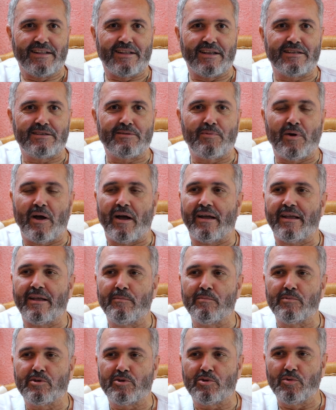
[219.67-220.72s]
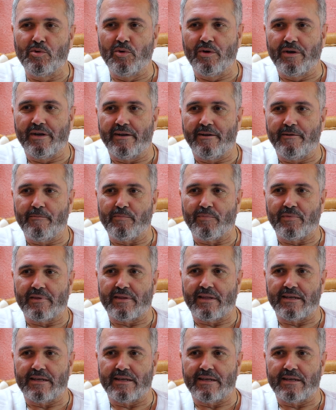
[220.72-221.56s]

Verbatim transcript: Das war im Zuge